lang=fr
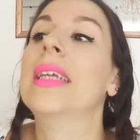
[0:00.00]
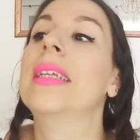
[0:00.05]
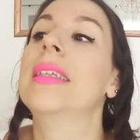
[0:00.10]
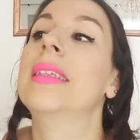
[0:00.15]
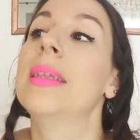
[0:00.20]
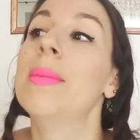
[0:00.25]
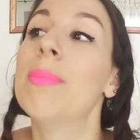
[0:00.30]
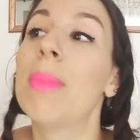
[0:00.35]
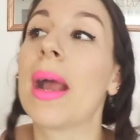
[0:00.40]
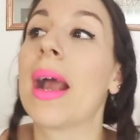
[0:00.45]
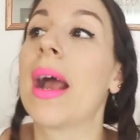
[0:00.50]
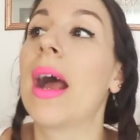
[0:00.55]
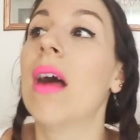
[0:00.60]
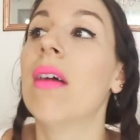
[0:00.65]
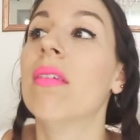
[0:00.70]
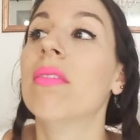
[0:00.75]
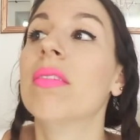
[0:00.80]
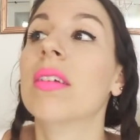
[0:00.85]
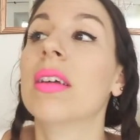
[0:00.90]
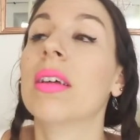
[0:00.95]
C'est pas
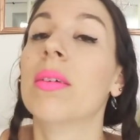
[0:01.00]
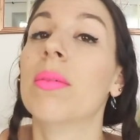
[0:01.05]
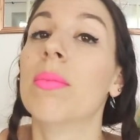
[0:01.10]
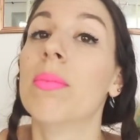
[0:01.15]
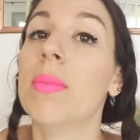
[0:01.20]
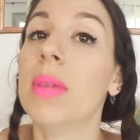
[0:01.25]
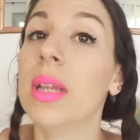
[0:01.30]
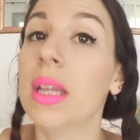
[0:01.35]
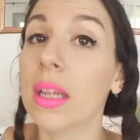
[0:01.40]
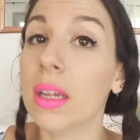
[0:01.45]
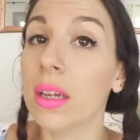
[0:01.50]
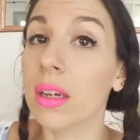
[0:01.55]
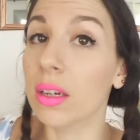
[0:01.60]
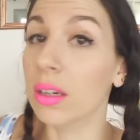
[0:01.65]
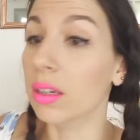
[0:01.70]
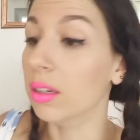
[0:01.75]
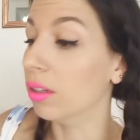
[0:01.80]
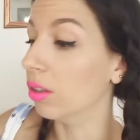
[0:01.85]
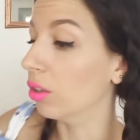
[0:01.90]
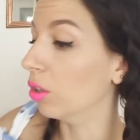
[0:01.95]
grave, mais
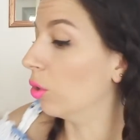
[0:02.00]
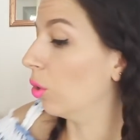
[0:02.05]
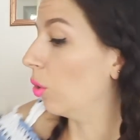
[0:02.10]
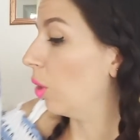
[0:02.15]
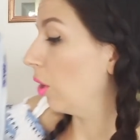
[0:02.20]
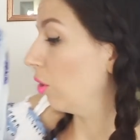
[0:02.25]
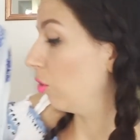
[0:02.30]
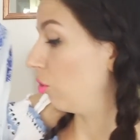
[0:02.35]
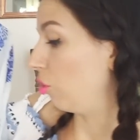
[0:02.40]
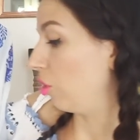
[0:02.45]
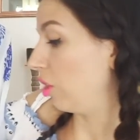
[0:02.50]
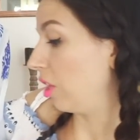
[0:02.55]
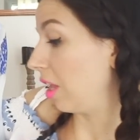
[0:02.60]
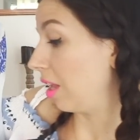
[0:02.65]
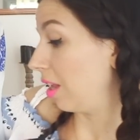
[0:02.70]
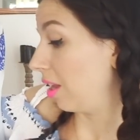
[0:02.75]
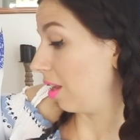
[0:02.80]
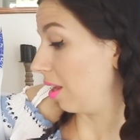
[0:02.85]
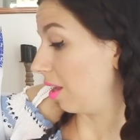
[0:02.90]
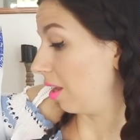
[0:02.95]
euh, j'ai
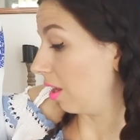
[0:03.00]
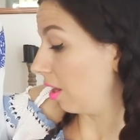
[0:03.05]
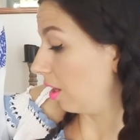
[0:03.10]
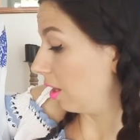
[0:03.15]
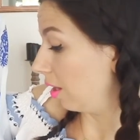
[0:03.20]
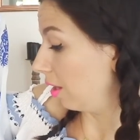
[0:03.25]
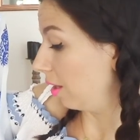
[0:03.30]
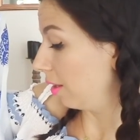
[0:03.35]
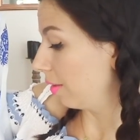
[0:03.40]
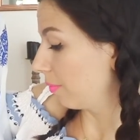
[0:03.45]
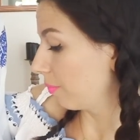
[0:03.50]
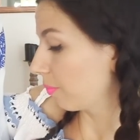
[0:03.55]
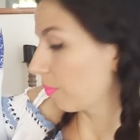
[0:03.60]
des